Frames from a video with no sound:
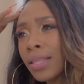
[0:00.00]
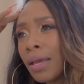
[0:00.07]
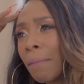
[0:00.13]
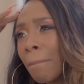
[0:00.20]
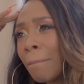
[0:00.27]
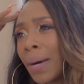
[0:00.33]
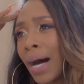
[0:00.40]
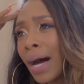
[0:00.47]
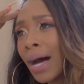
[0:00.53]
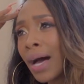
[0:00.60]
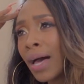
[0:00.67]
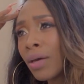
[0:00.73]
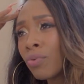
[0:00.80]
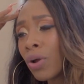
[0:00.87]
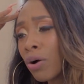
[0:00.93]
te
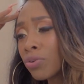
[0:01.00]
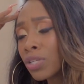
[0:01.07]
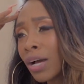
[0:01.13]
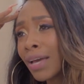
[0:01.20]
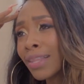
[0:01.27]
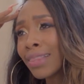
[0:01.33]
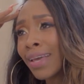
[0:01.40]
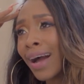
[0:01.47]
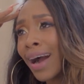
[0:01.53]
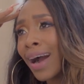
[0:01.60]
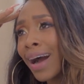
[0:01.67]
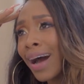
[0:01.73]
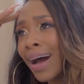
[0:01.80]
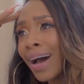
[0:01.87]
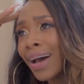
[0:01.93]
invade, una cosa que te
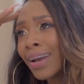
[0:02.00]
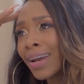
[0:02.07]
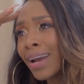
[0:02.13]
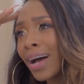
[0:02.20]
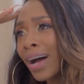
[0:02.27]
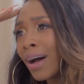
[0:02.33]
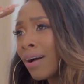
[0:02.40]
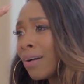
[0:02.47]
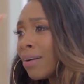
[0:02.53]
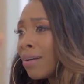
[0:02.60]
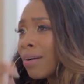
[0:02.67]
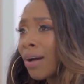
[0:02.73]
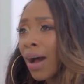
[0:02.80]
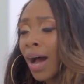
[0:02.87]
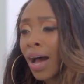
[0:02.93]
agarra.
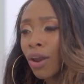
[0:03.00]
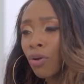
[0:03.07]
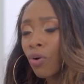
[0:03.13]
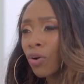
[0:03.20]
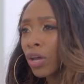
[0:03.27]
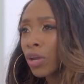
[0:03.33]
Algo